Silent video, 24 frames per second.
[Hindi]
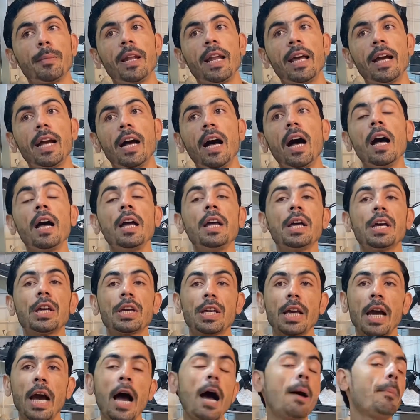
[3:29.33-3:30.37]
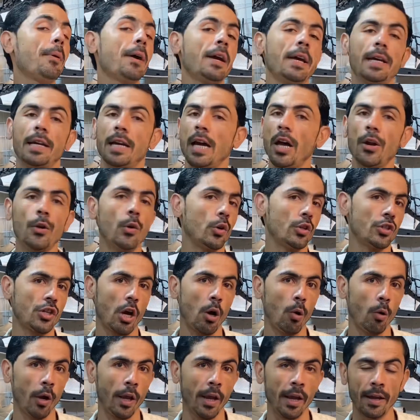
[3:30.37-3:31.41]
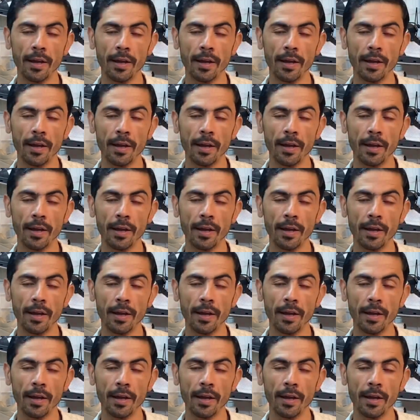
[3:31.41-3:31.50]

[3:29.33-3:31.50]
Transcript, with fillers: मिलेगा कि आप हैरान हो जाओगे